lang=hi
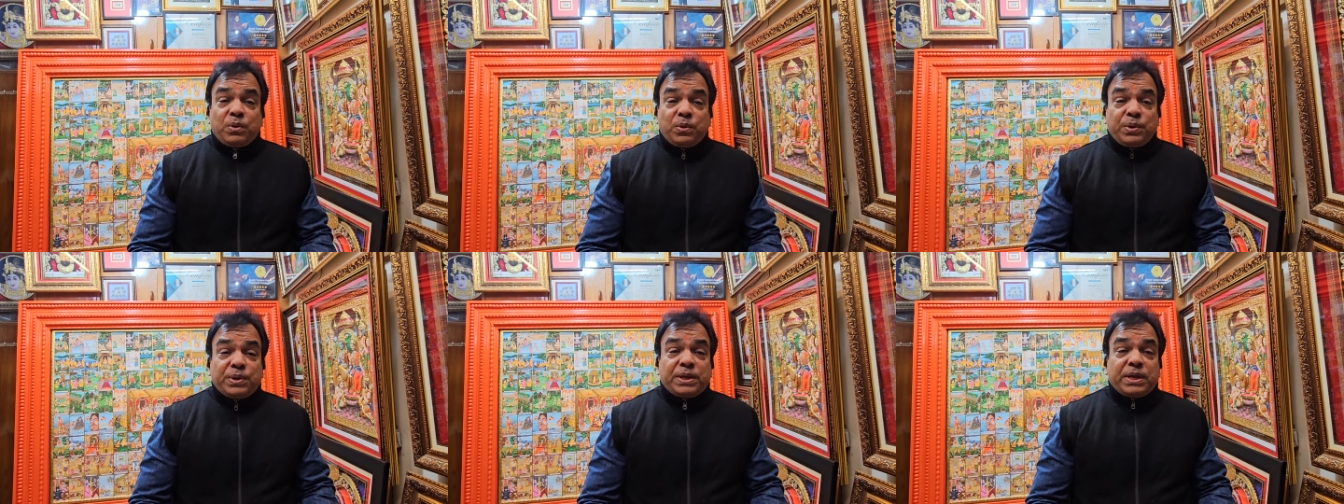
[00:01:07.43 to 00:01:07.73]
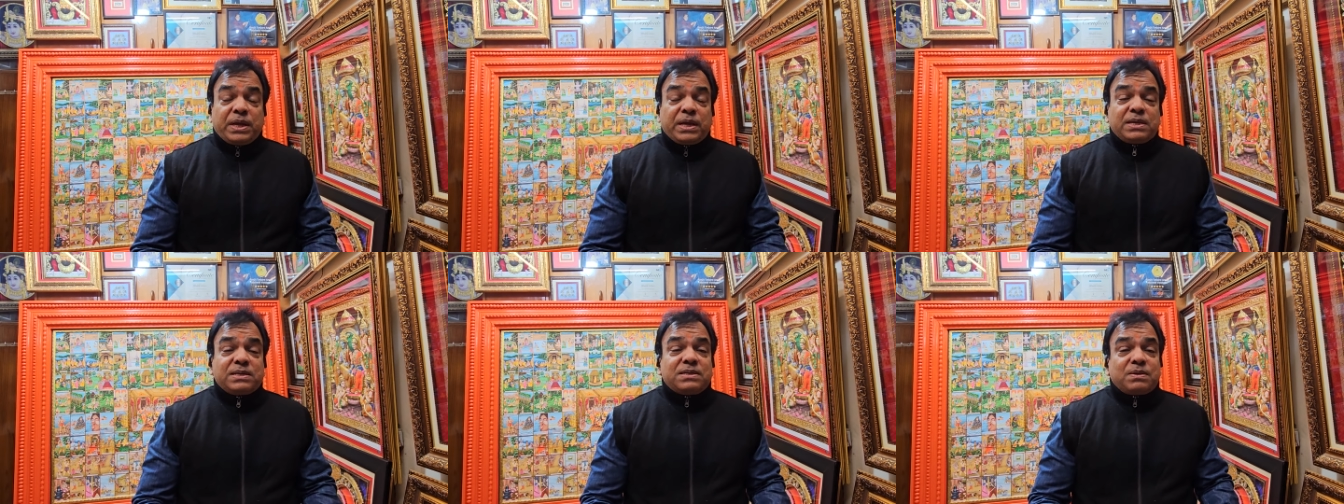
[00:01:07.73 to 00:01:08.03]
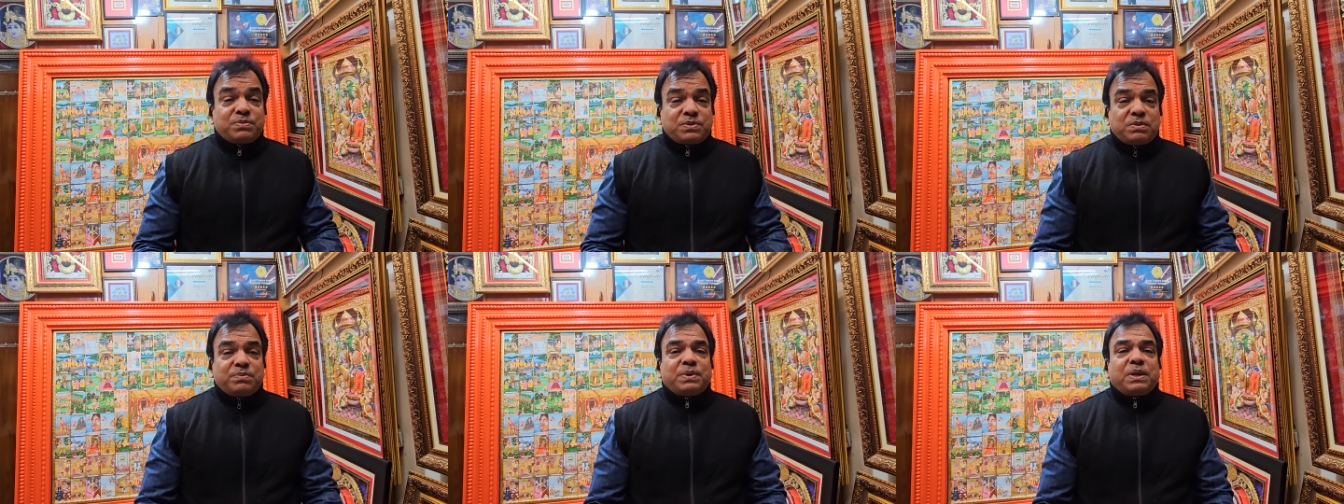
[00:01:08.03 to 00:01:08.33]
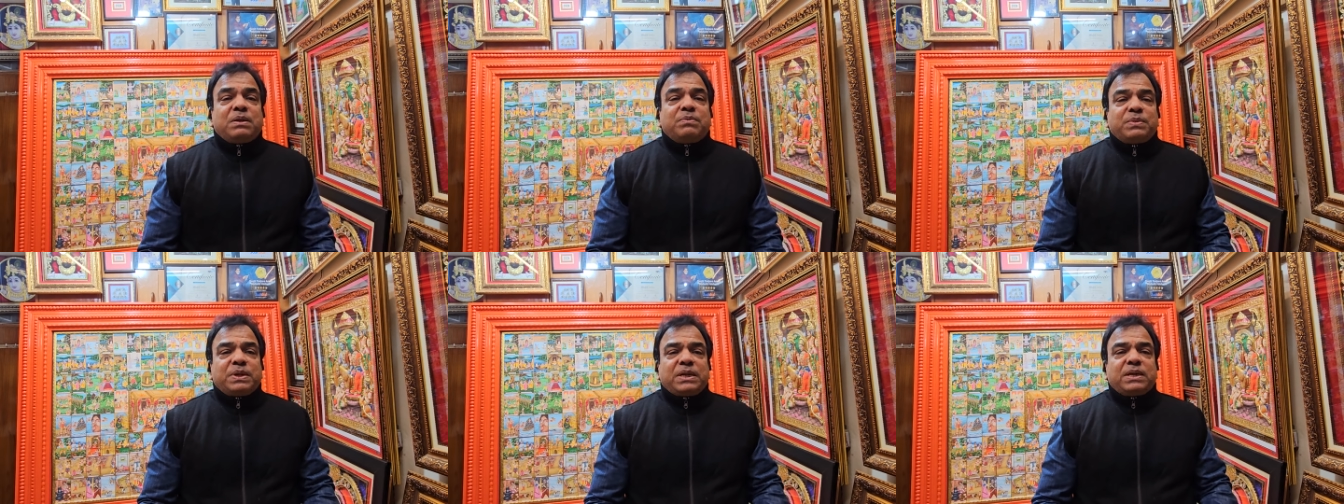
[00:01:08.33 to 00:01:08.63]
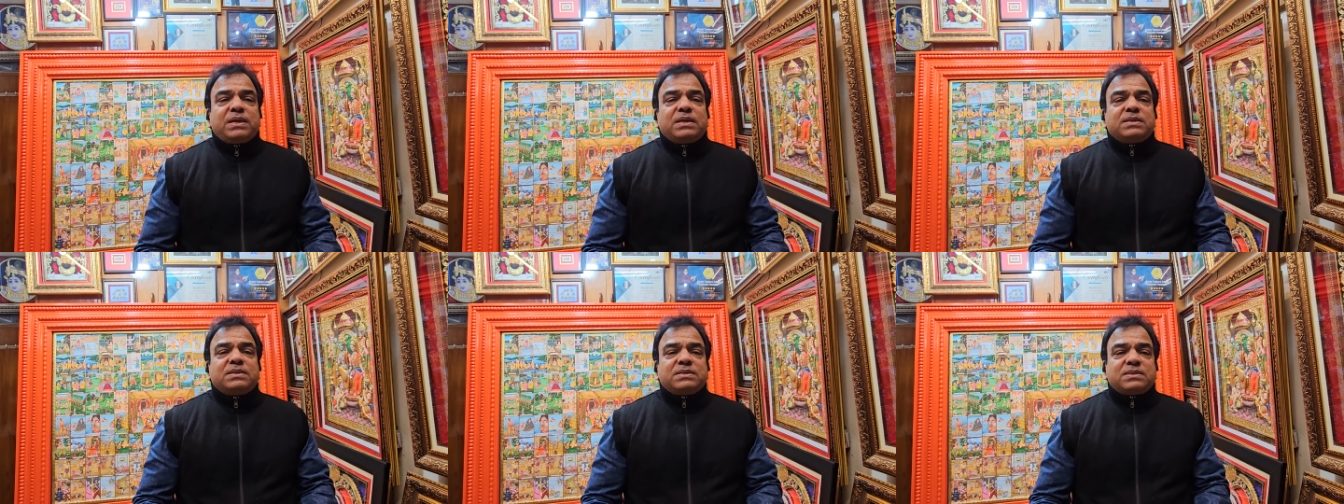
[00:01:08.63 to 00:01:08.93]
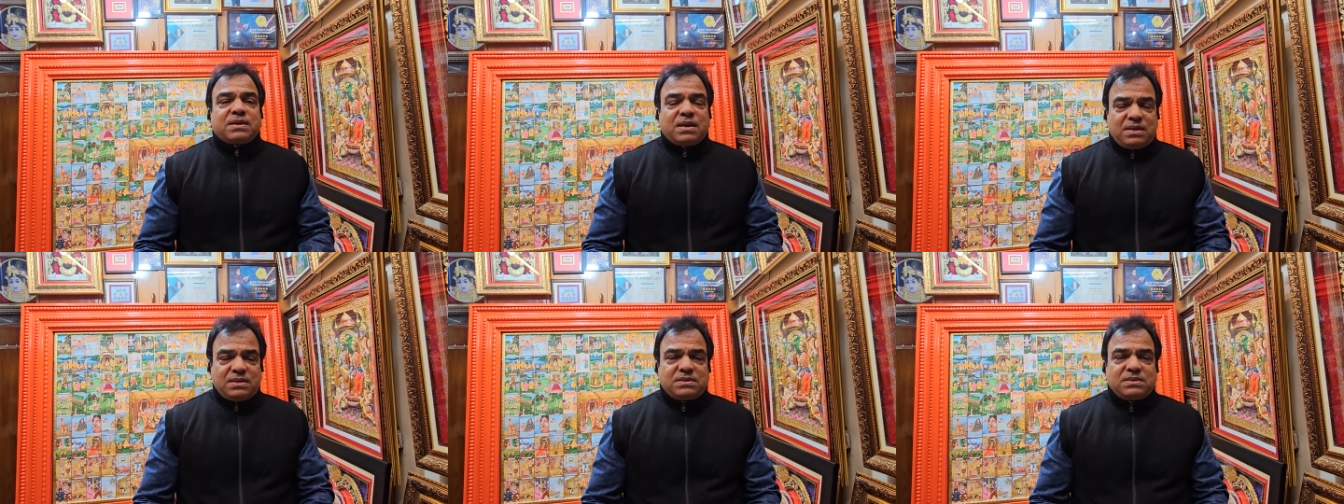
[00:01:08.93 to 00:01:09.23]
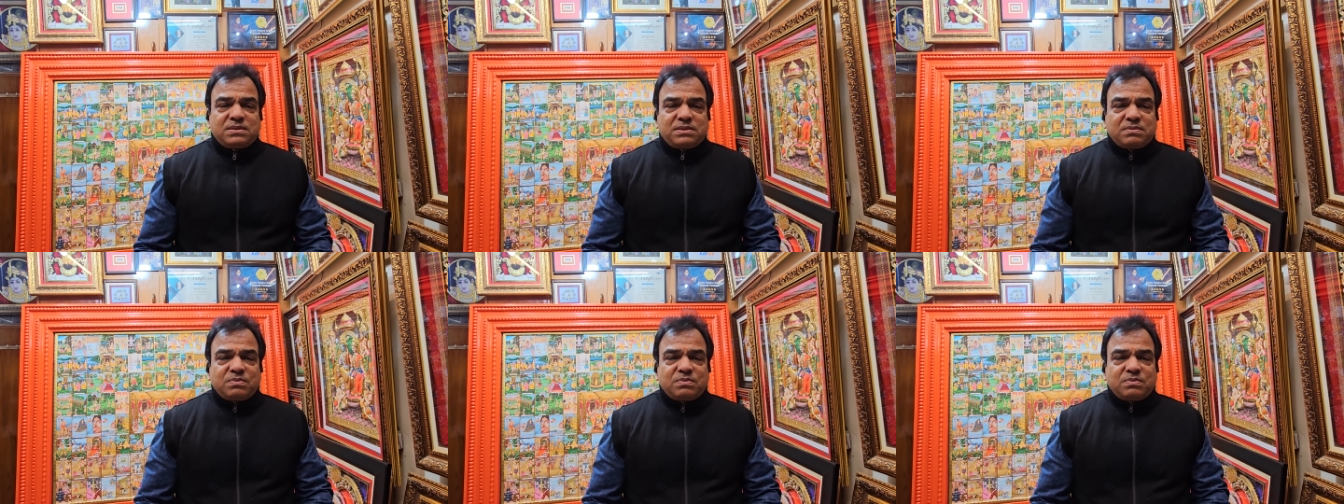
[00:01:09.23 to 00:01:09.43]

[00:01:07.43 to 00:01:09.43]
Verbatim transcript: उठ के सबसे पहले मैंने स्केच